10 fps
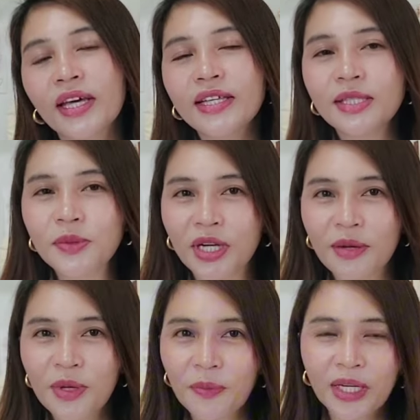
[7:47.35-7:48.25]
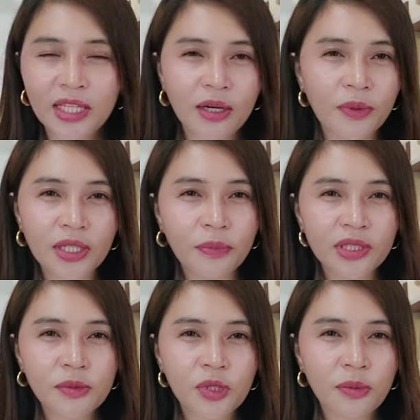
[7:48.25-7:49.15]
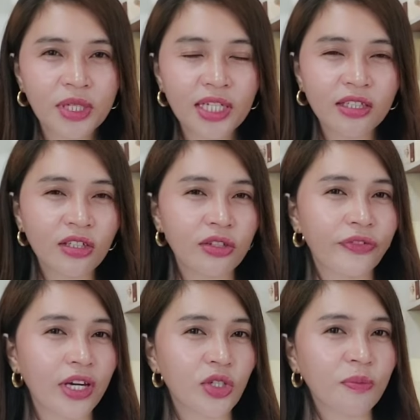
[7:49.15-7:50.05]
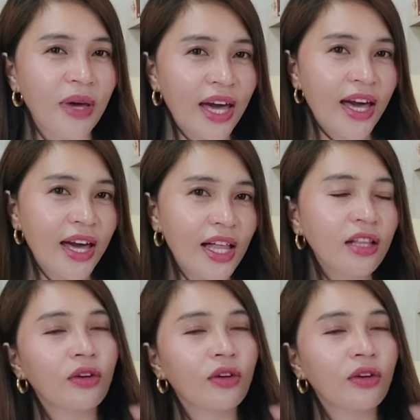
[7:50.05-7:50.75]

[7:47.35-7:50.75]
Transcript: and subscribe kapag hindi ka pa napag-subscribe and click the notification bell